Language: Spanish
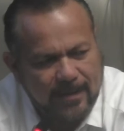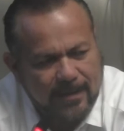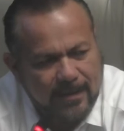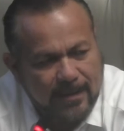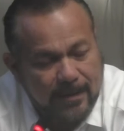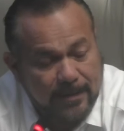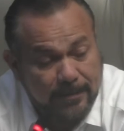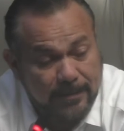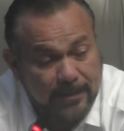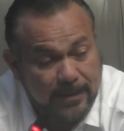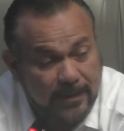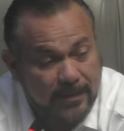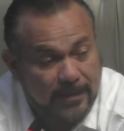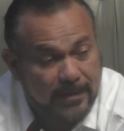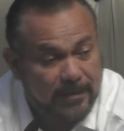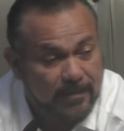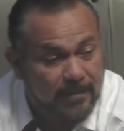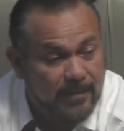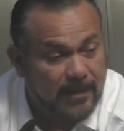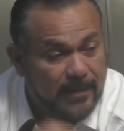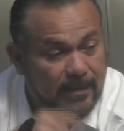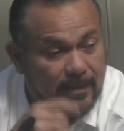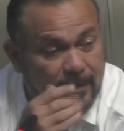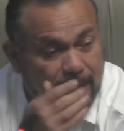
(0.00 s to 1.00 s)

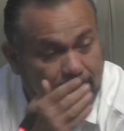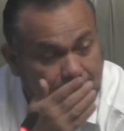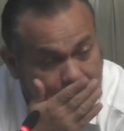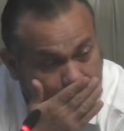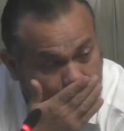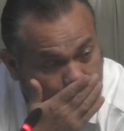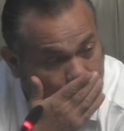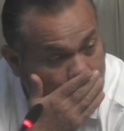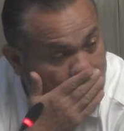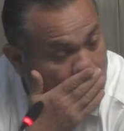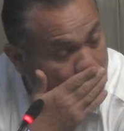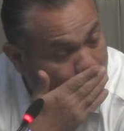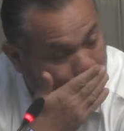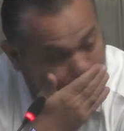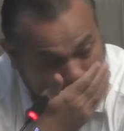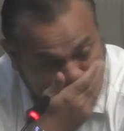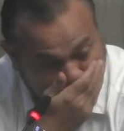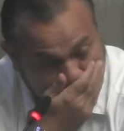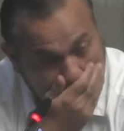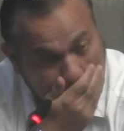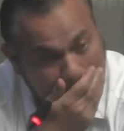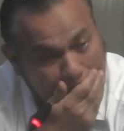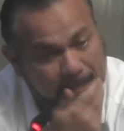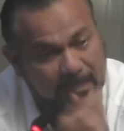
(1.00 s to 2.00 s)
Evidentemente
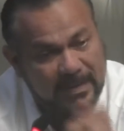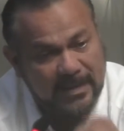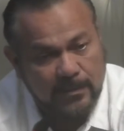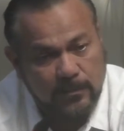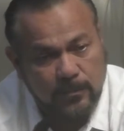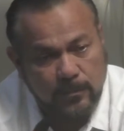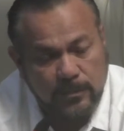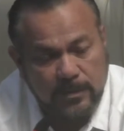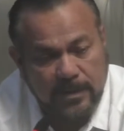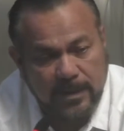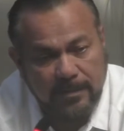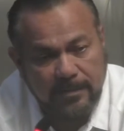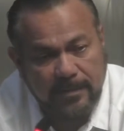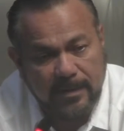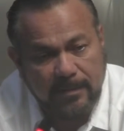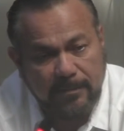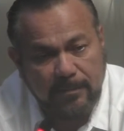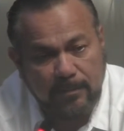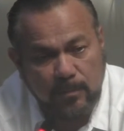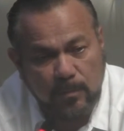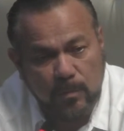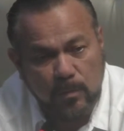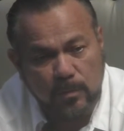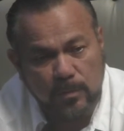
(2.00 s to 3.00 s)
es un tema
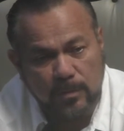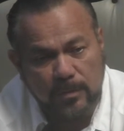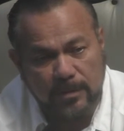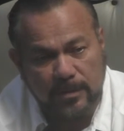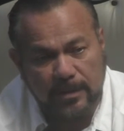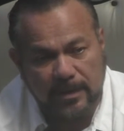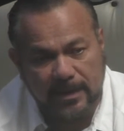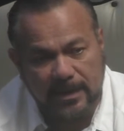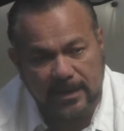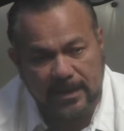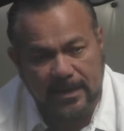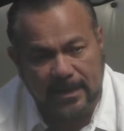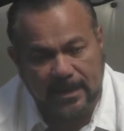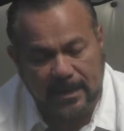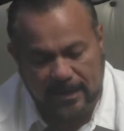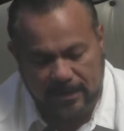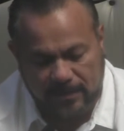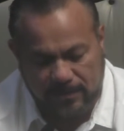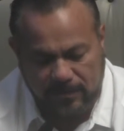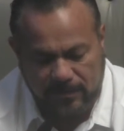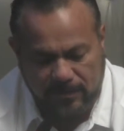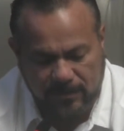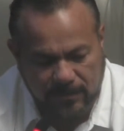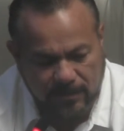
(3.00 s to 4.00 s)
muy
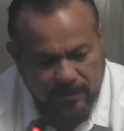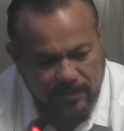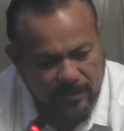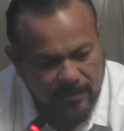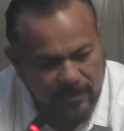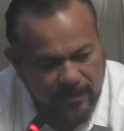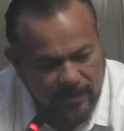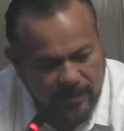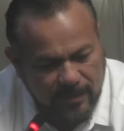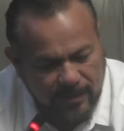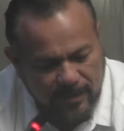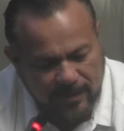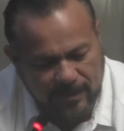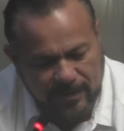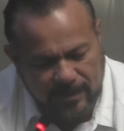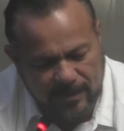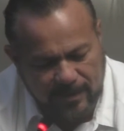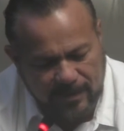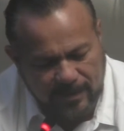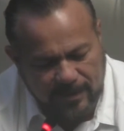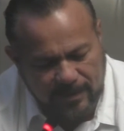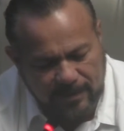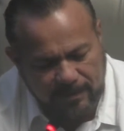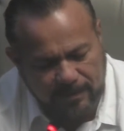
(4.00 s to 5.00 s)
delicado,
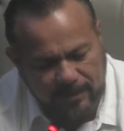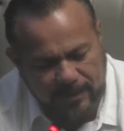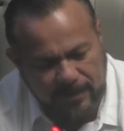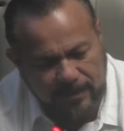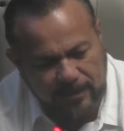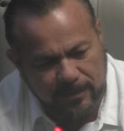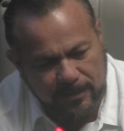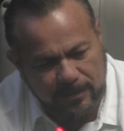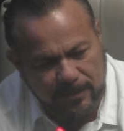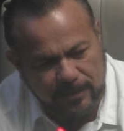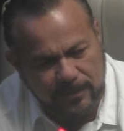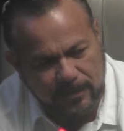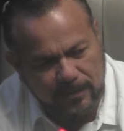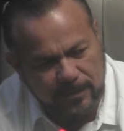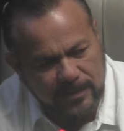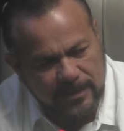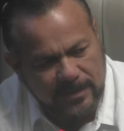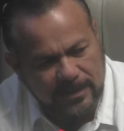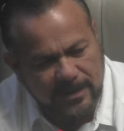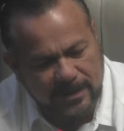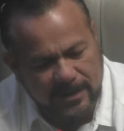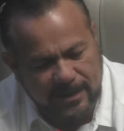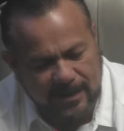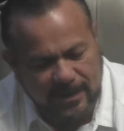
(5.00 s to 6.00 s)
pero yo
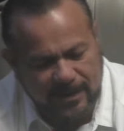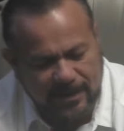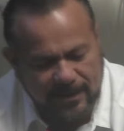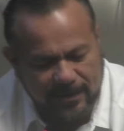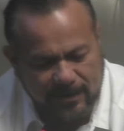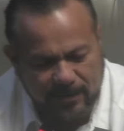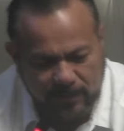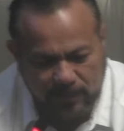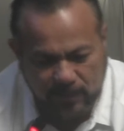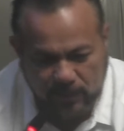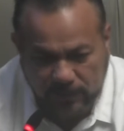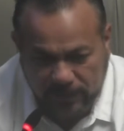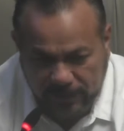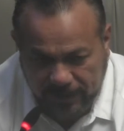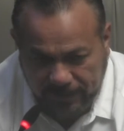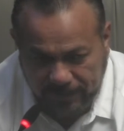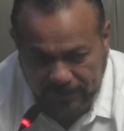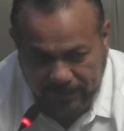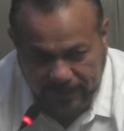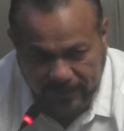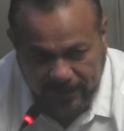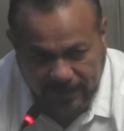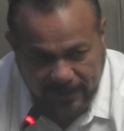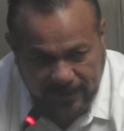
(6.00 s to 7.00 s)
quisiera, como
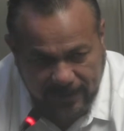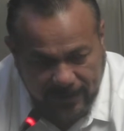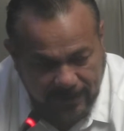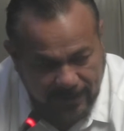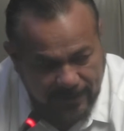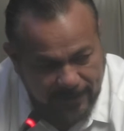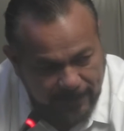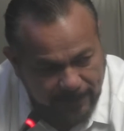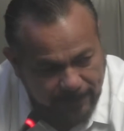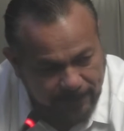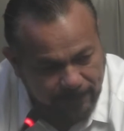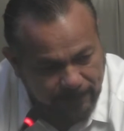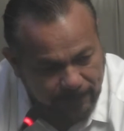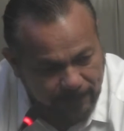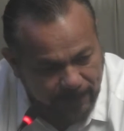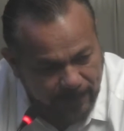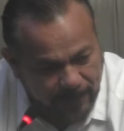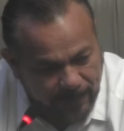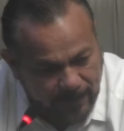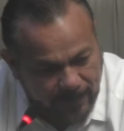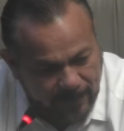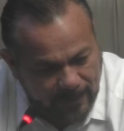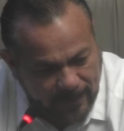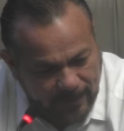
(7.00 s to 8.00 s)
siempre, que
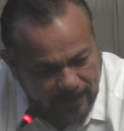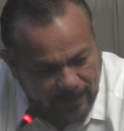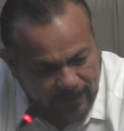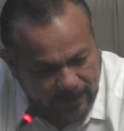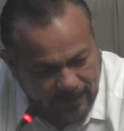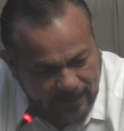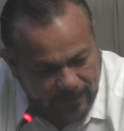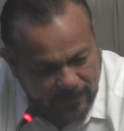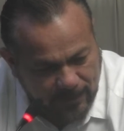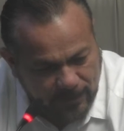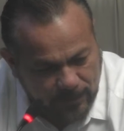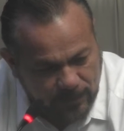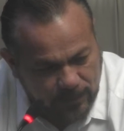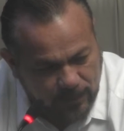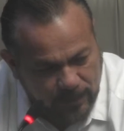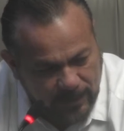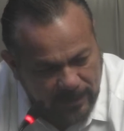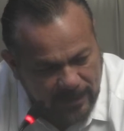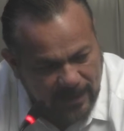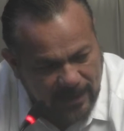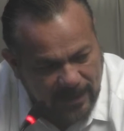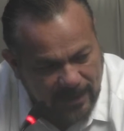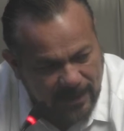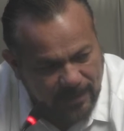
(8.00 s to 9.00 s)
nos
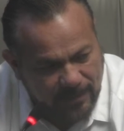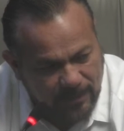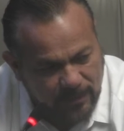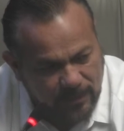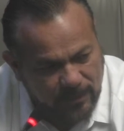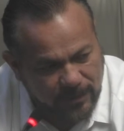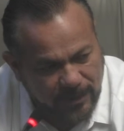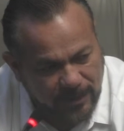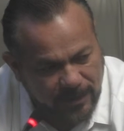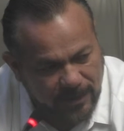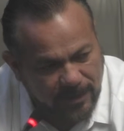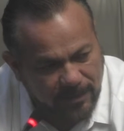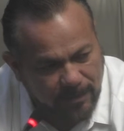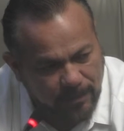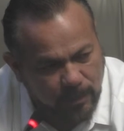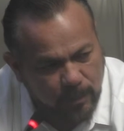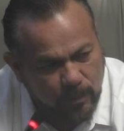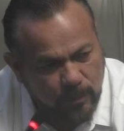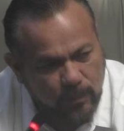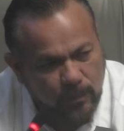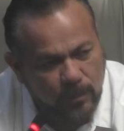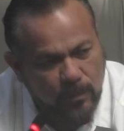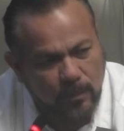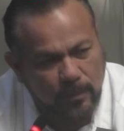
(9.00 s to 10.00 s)
ubicáramos en el
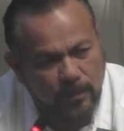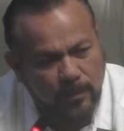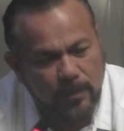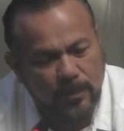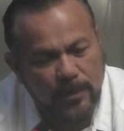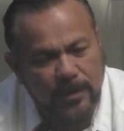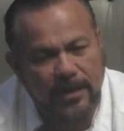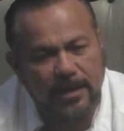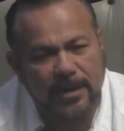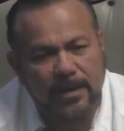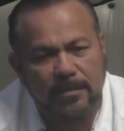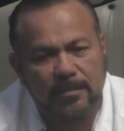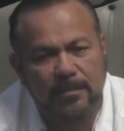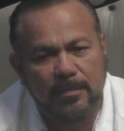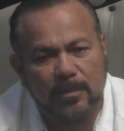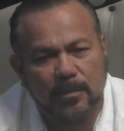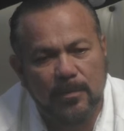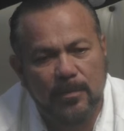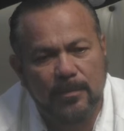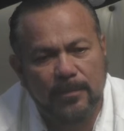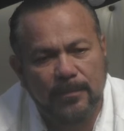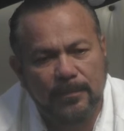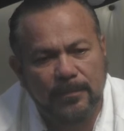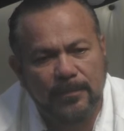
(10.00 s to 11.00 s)
punto, por
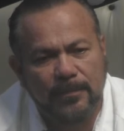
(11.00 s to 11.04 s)
ejemplo,